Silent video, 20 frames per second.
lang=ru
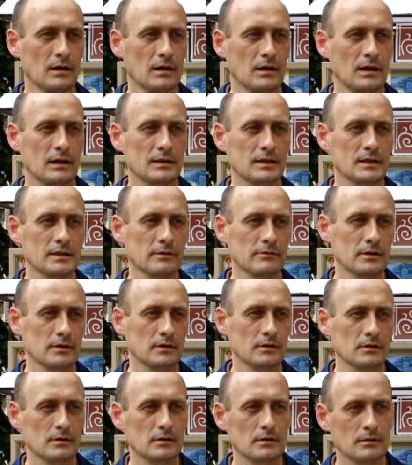От
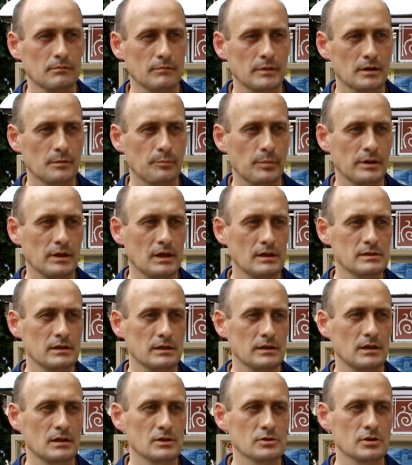этого э,
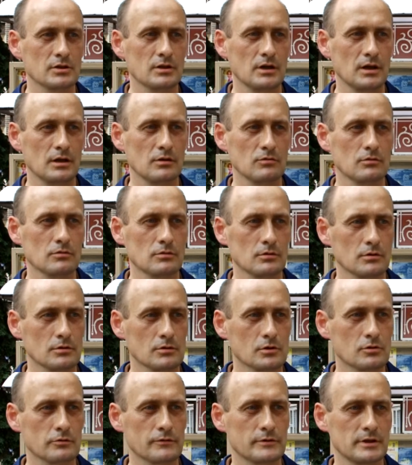мероприятия я ожидаю,
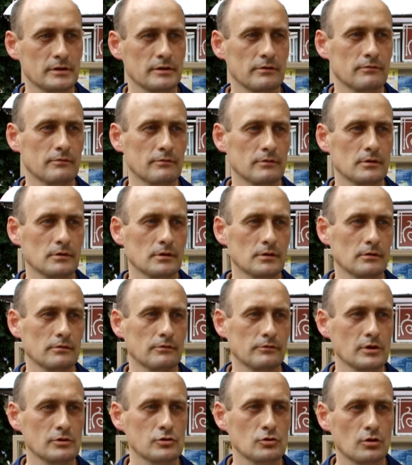что все э,
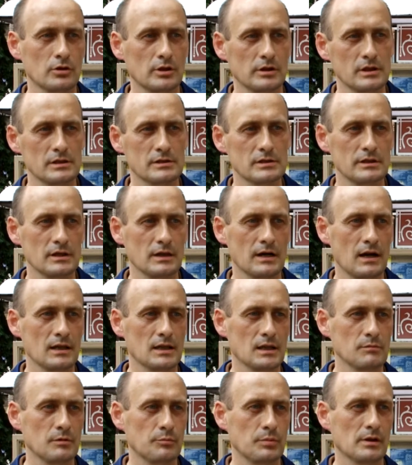внесенные
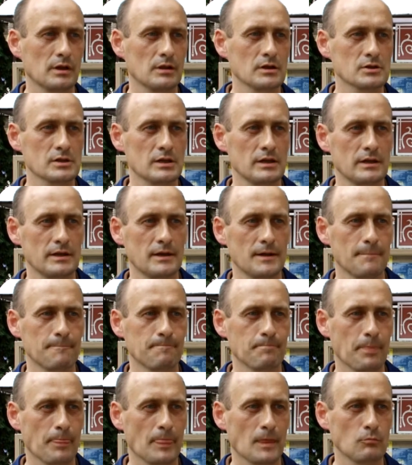делегатами предложения
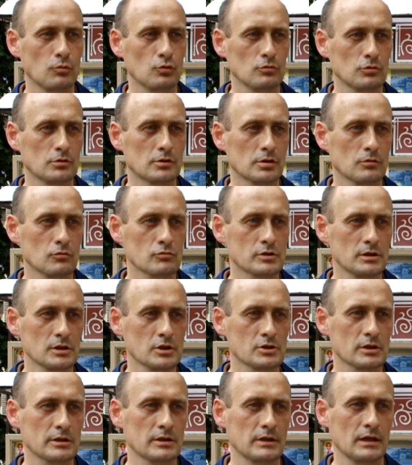будут
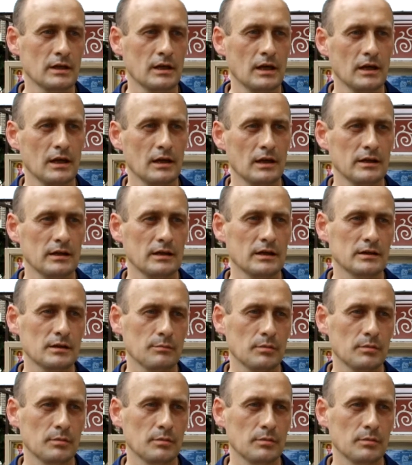услышаны, и это